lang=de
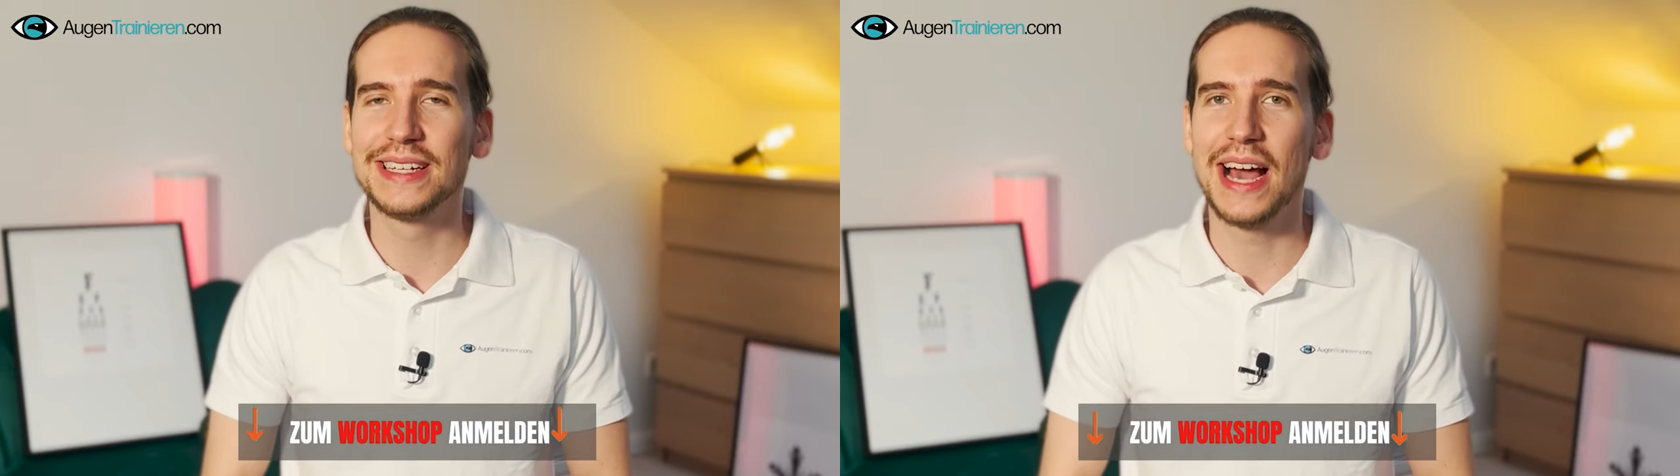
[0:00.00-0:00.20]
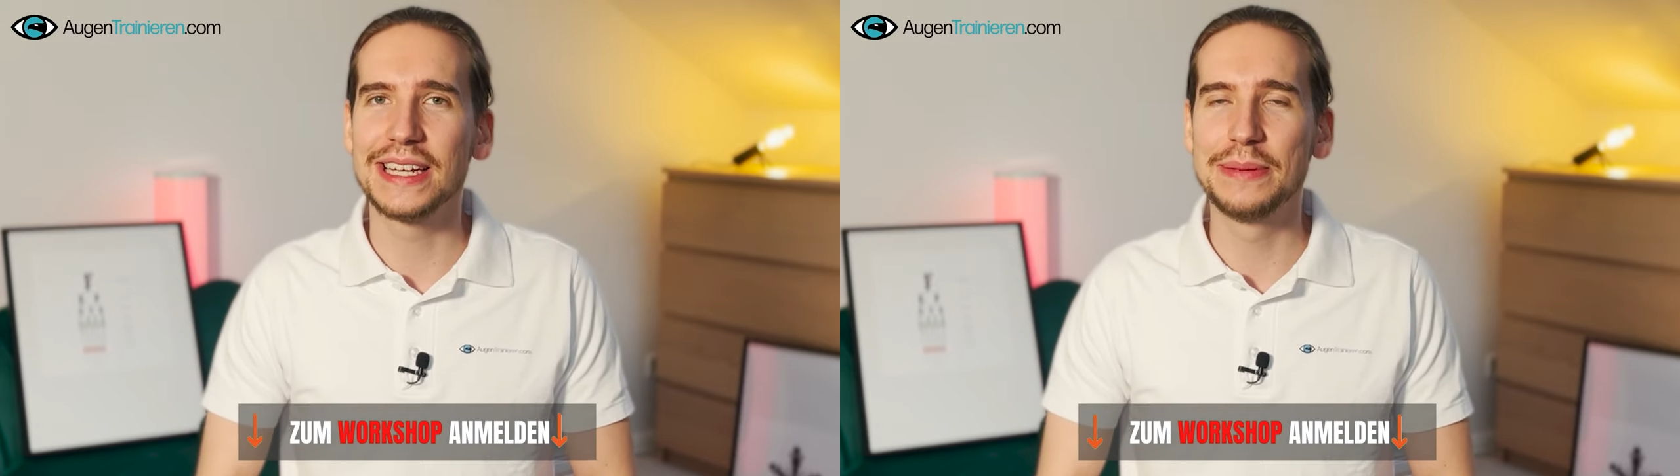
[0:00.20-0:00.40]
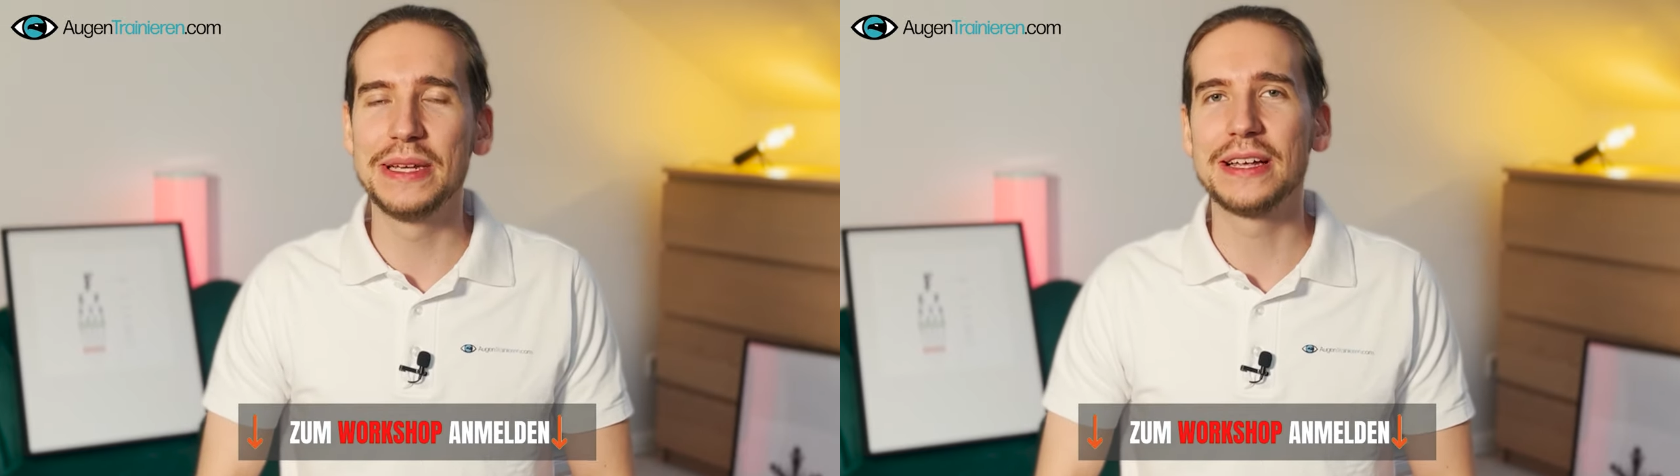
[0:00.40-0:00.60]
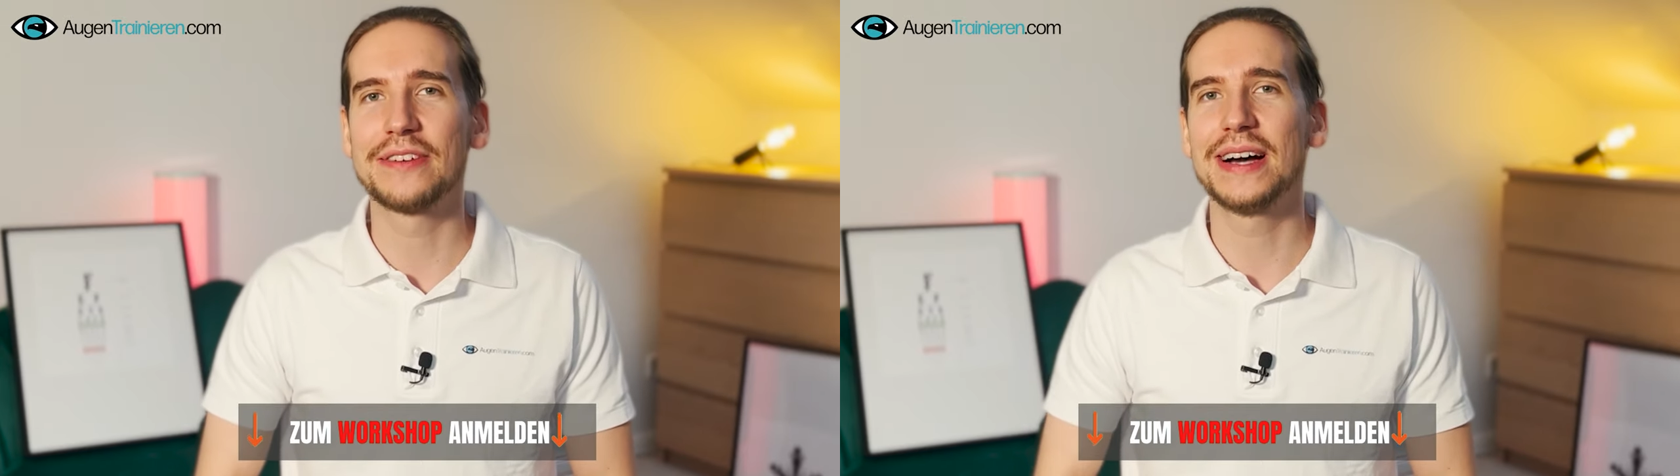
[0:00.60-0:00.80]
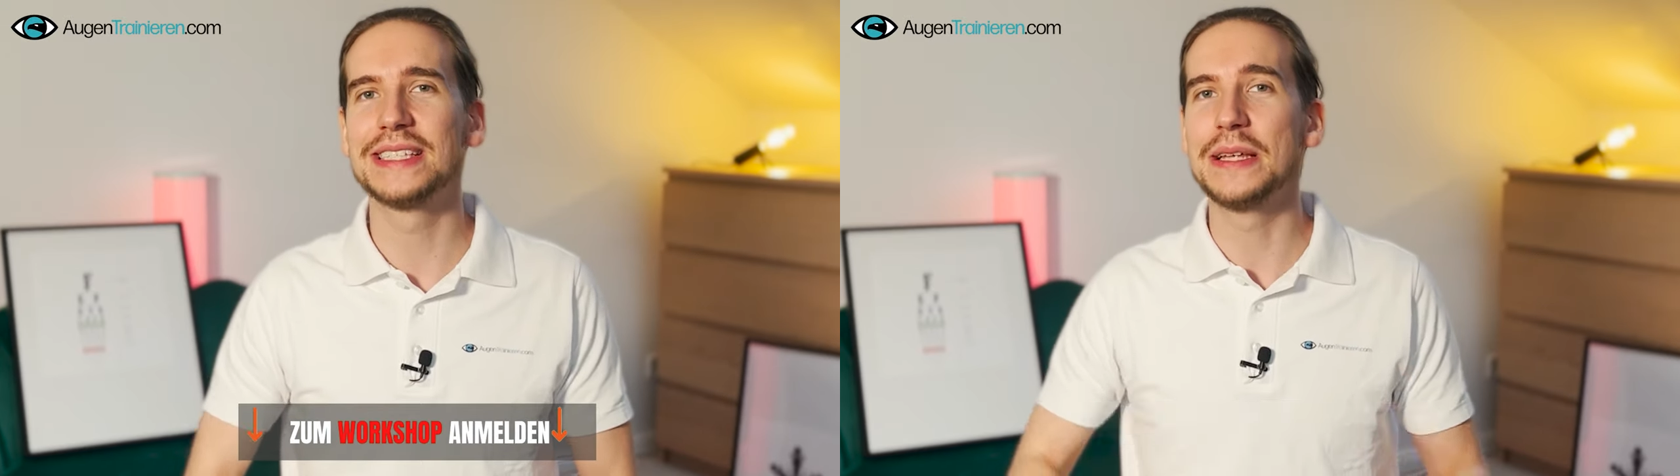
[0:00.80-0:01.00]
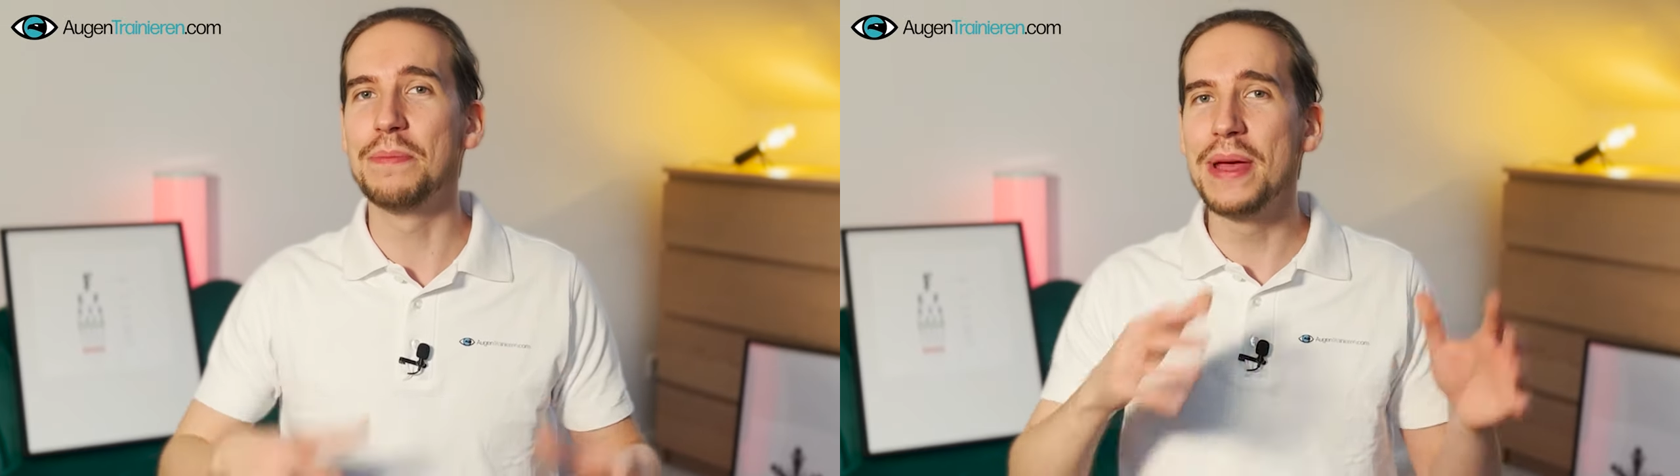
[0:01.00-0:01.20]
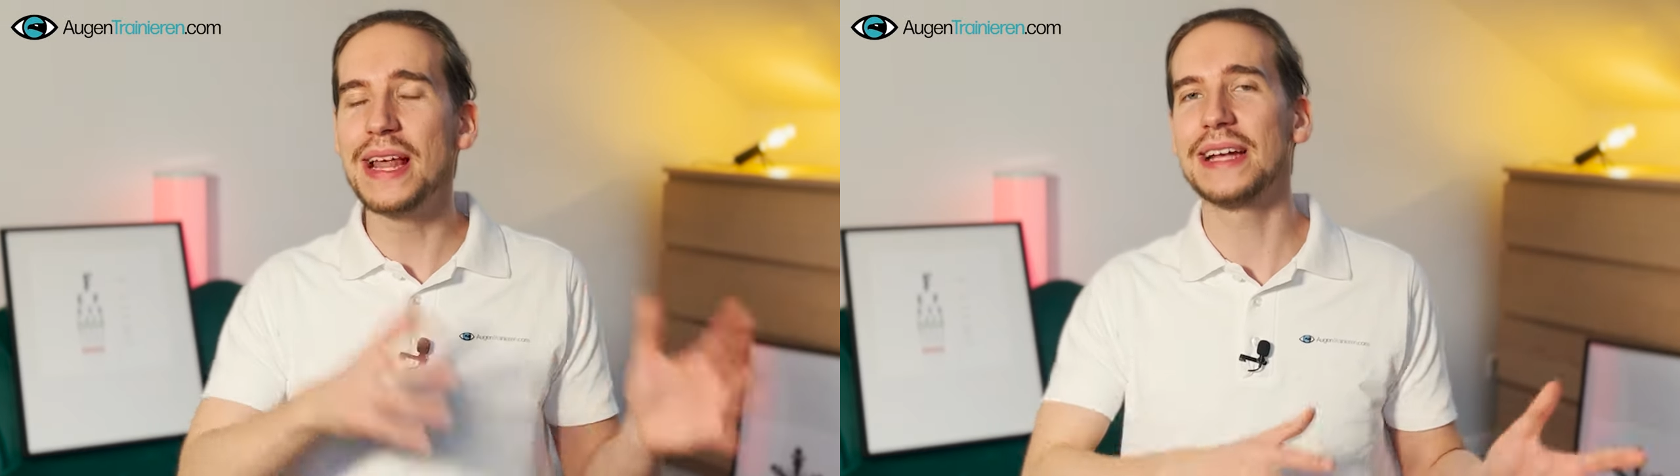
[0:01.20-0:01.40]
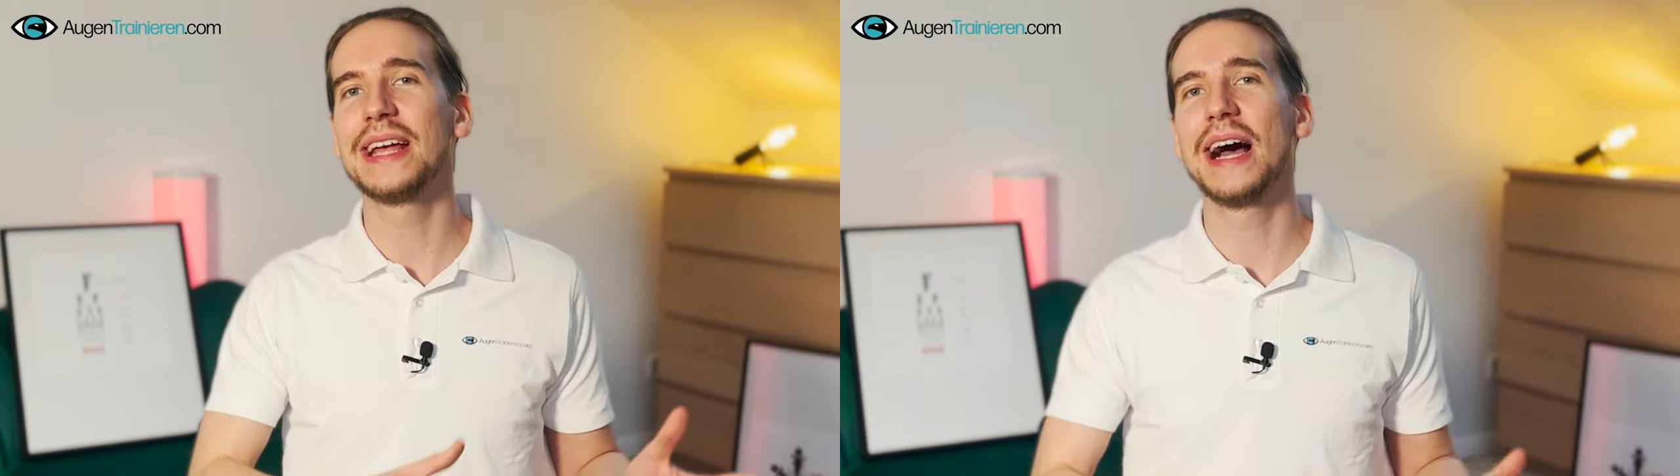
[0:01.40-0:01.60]
Ja, ich nehme dich quasi mit
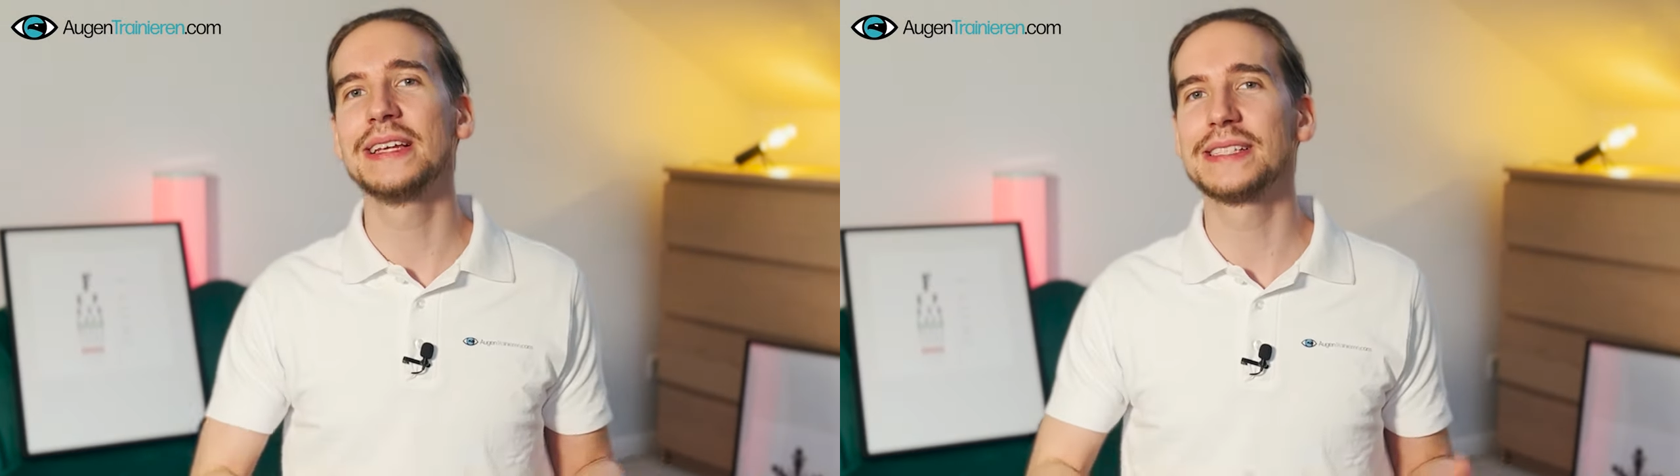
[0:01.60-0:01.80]
an die Hand.